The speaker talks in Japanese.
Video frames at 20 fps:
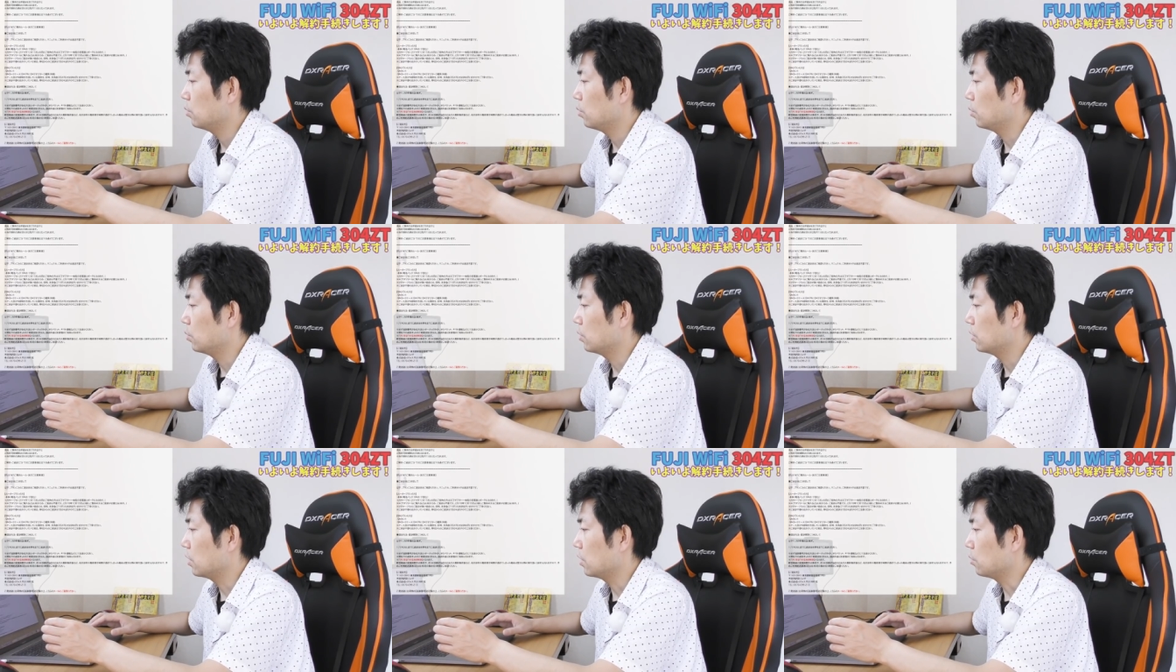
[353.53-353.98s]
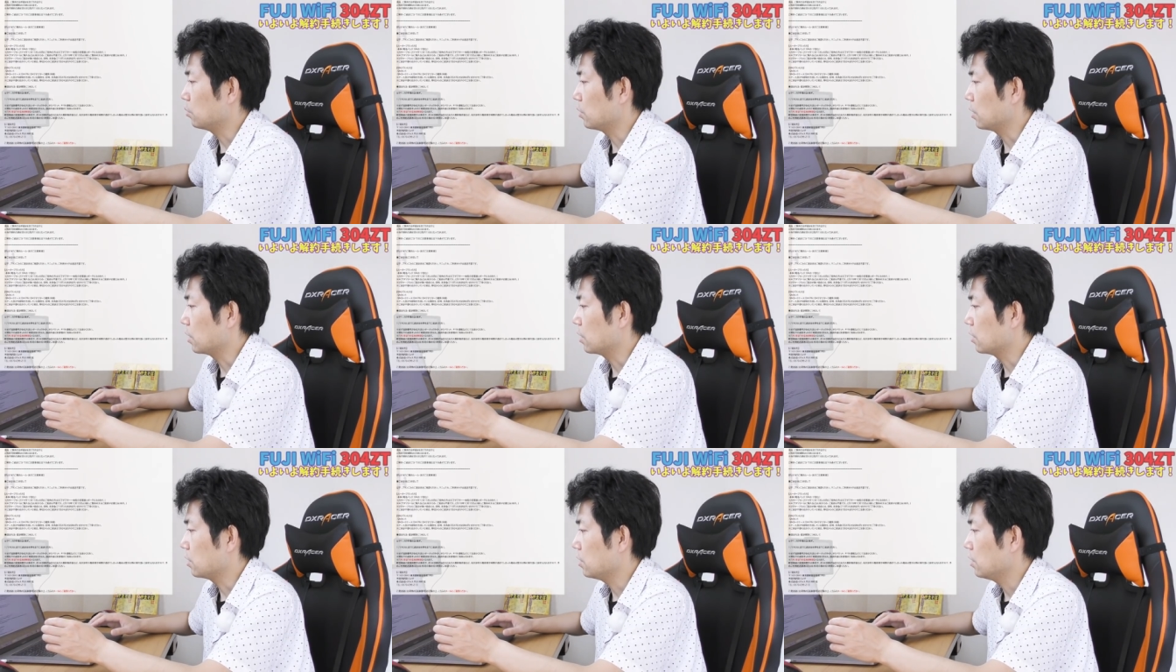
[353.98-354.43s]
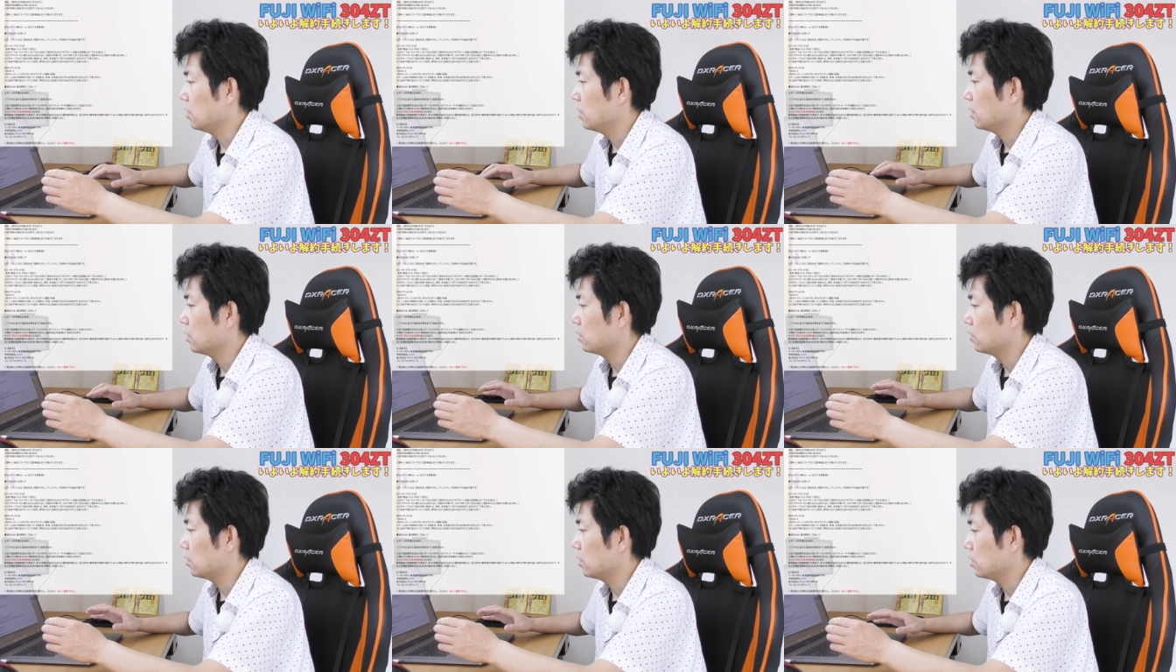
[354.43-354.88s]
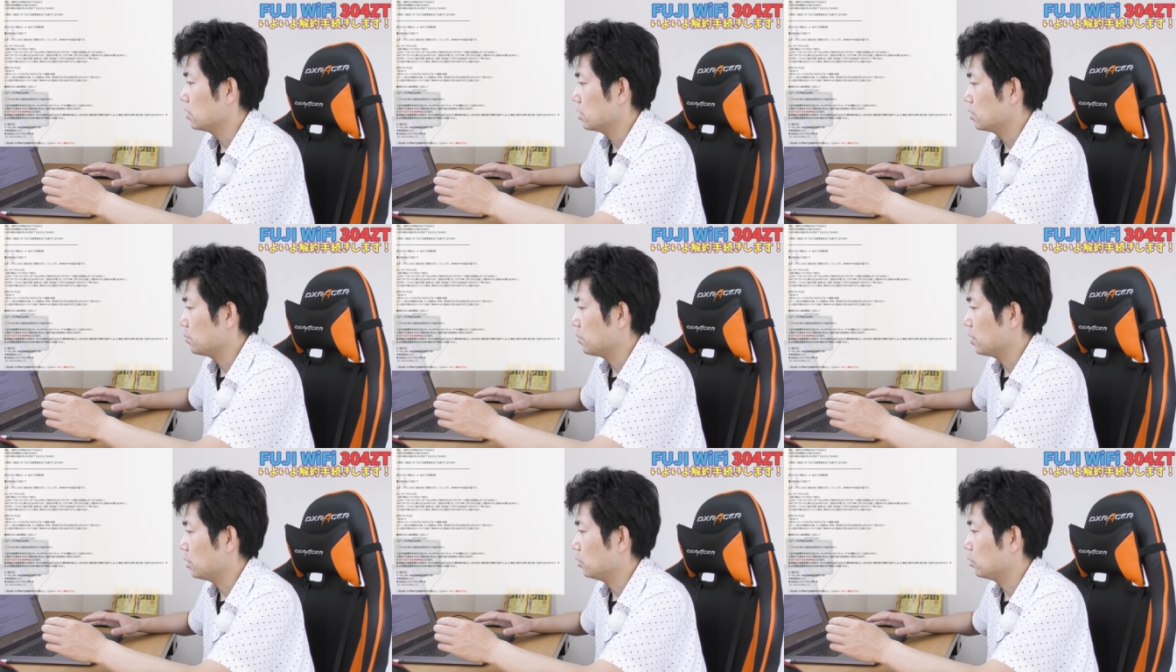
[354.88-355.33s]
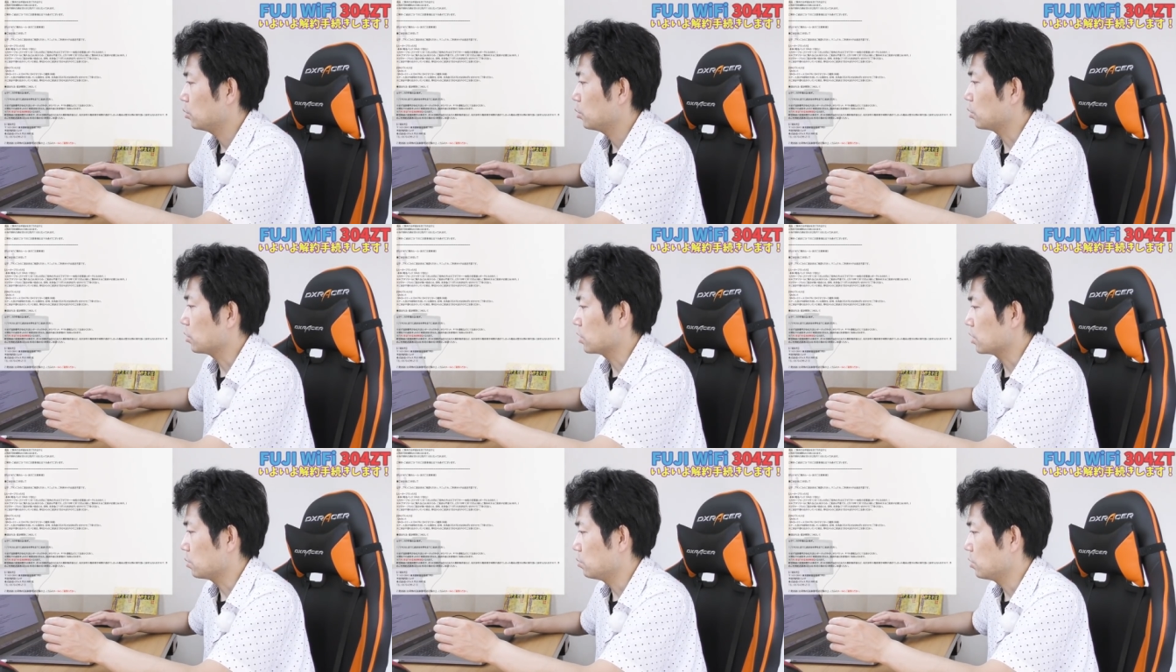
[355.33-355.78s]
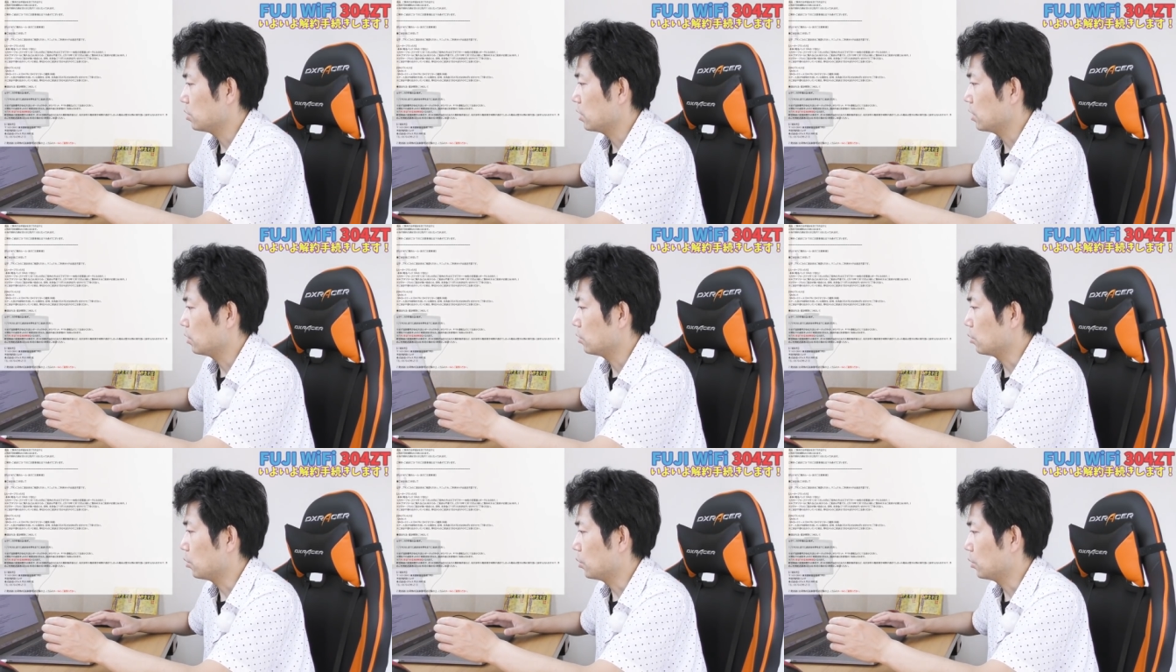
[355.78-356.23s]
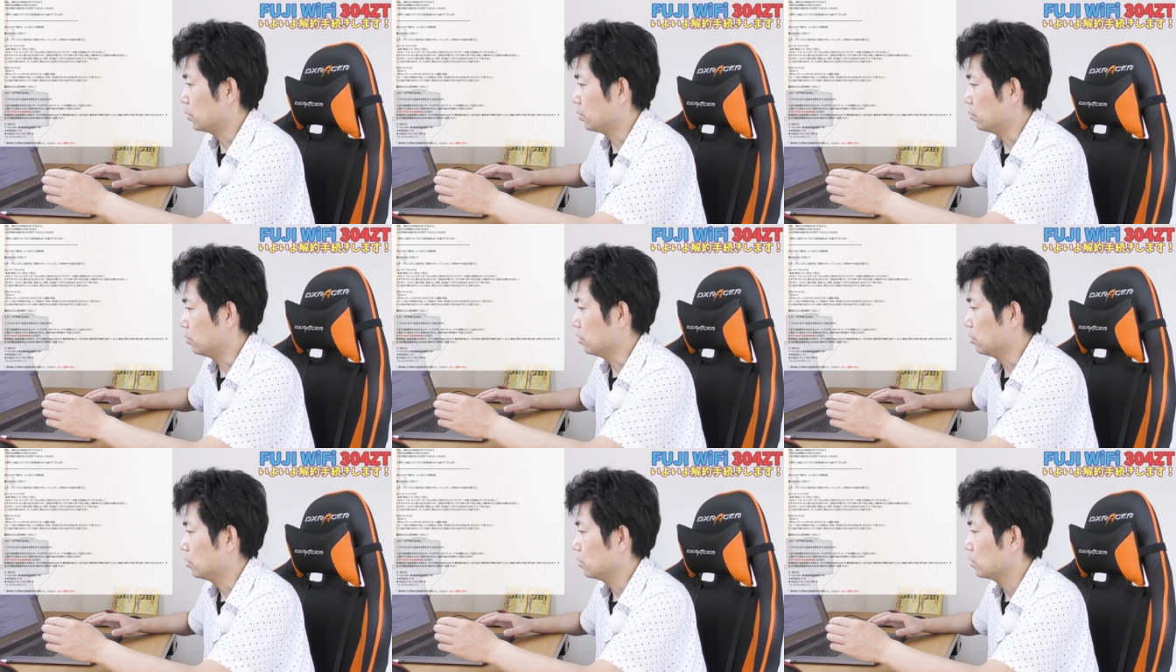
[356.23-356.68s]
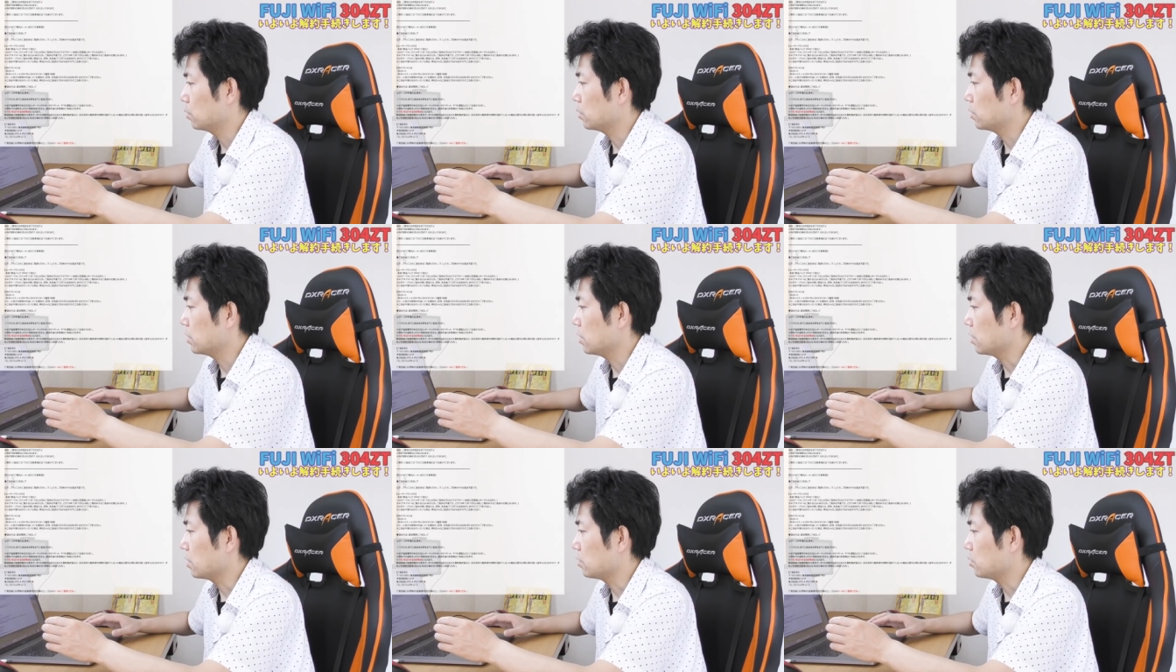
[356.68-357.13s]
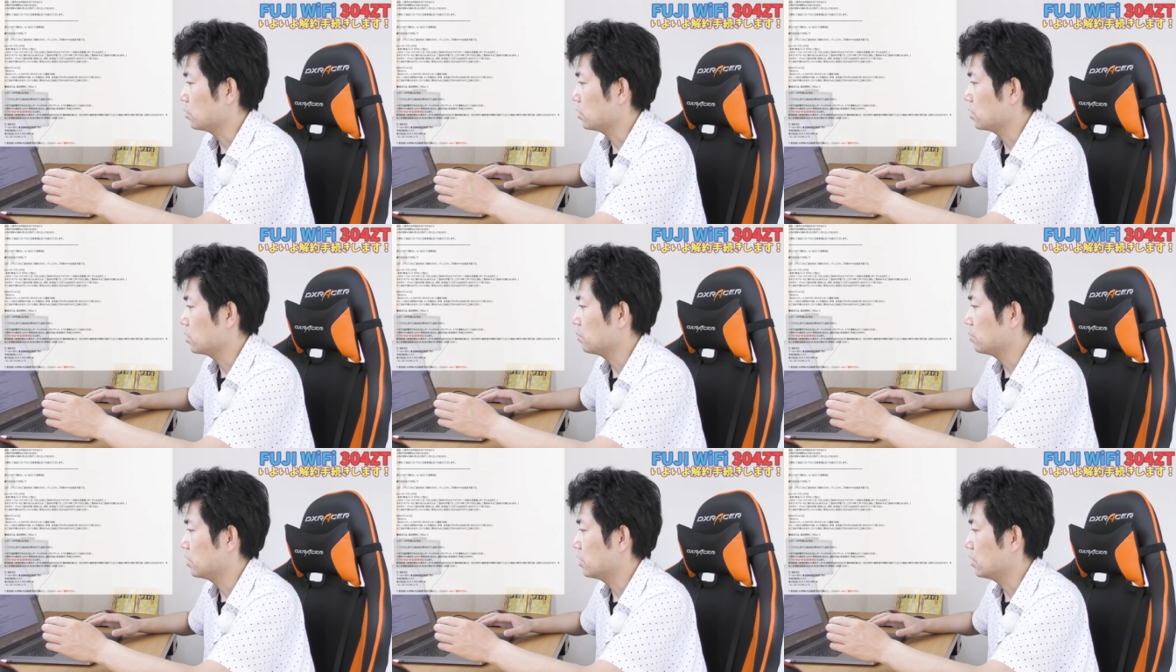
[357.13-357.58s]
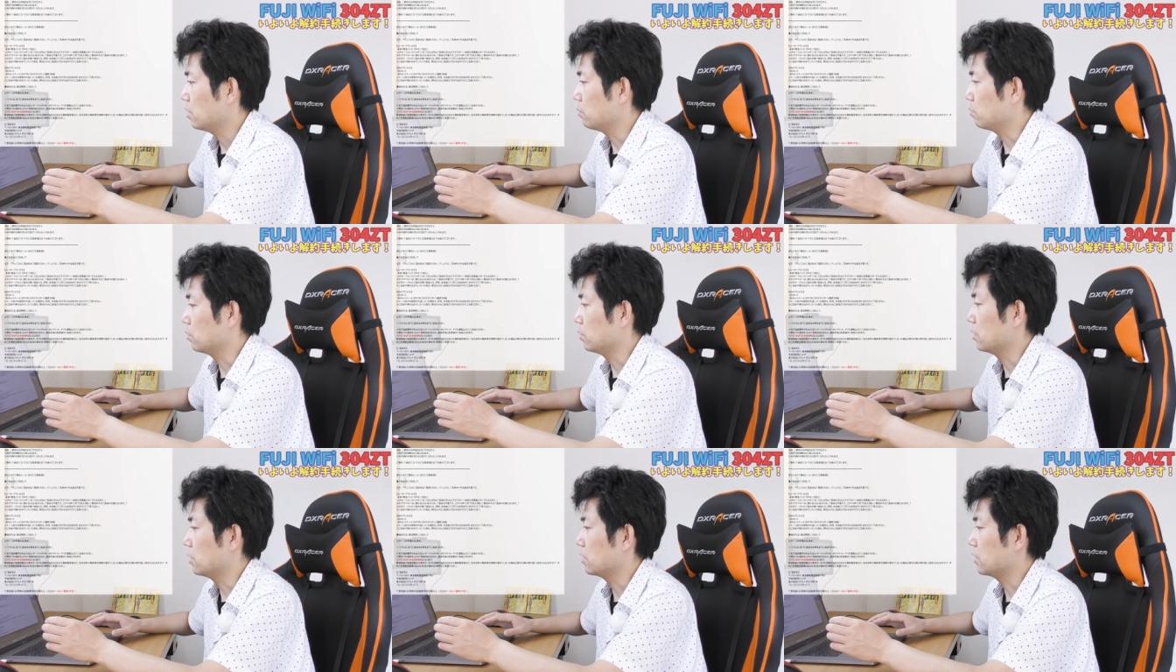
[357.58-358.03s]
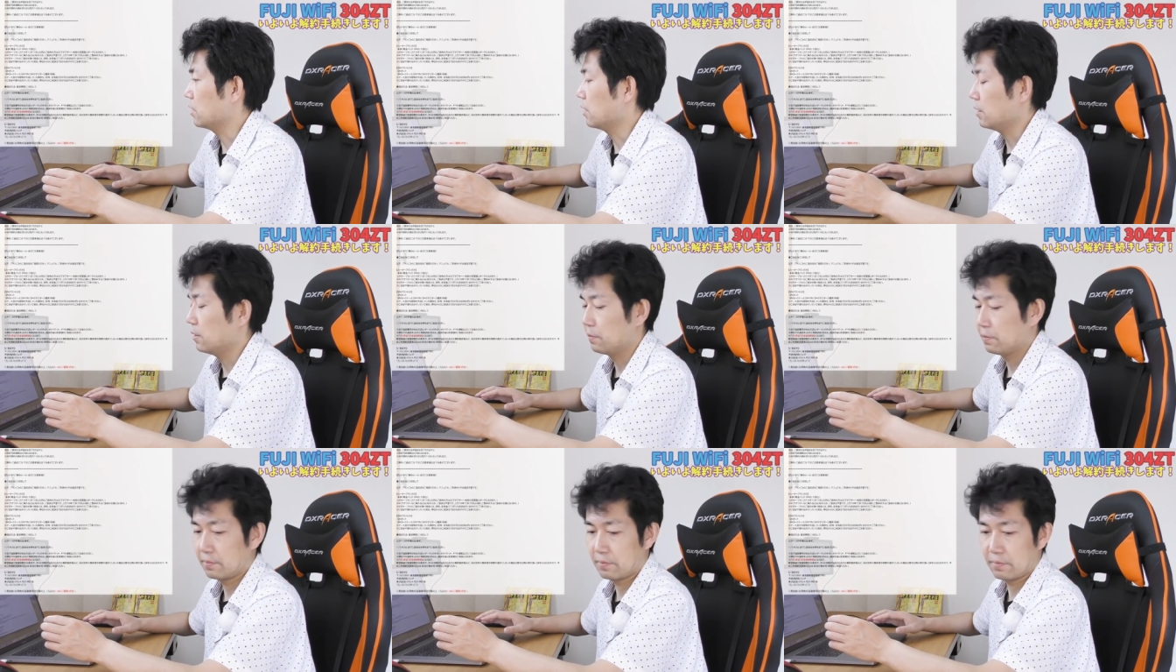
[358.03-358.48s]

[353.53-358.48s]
本体の中に電池パックと SIM カードを含むそして USB ケーブルですね。